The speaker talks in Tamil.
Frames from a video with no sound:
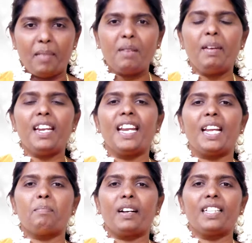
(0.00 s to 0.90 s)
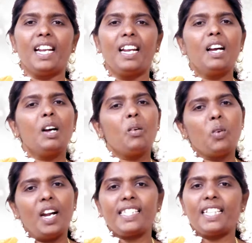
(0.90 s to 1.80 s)
மகிமையின் நேரம் பகுதியில்
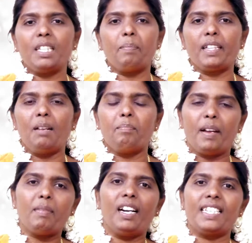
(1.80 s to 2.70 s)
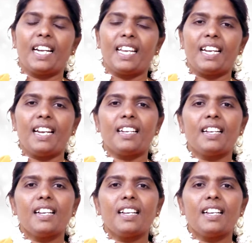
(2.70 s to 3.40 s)
உங்களை சந்திப்பதில் பெருமகிழ்ச்சி அடைகிறேன்